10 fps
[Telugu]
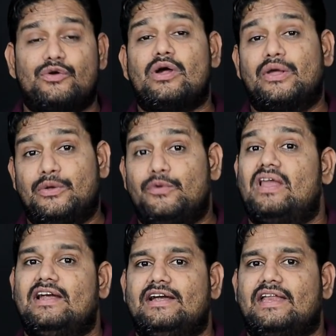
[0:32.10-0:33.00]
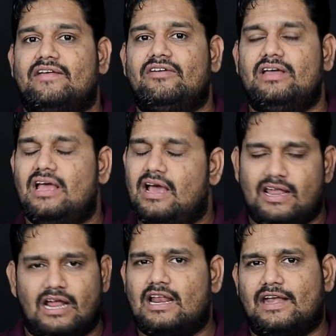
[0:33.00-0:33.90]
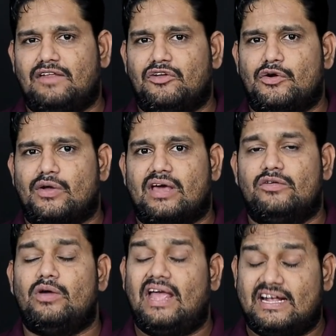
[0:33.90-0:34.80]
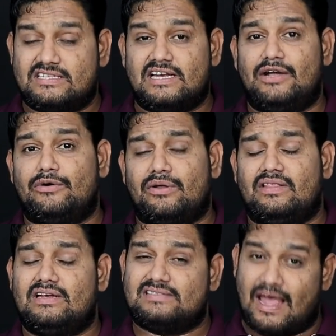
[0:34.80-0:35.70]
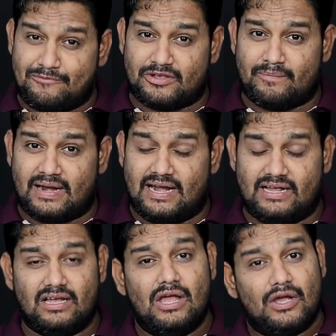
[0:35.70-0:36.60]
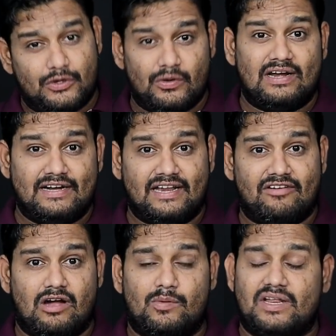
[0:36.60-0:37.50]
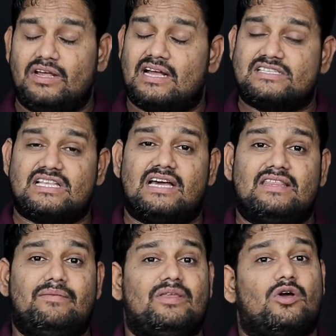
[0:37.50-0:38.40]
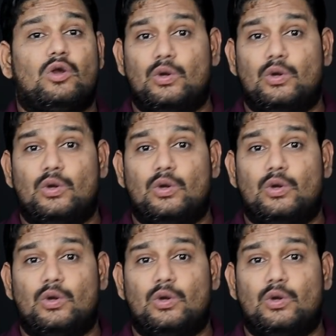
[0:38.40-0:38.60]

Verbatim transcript: ఇది ఒక క్యూఎల్ఈ టీవీ రెగ్యులర్ టీవీ కూడా కాదు ఎక్సలెంట్ ఉంటుంది శాంసంగ్ బ్రాండింగ్ క్యూఎల్ఈ టీవీ కాబట్టి ఖచ్చితంగా దీని మీద ఒక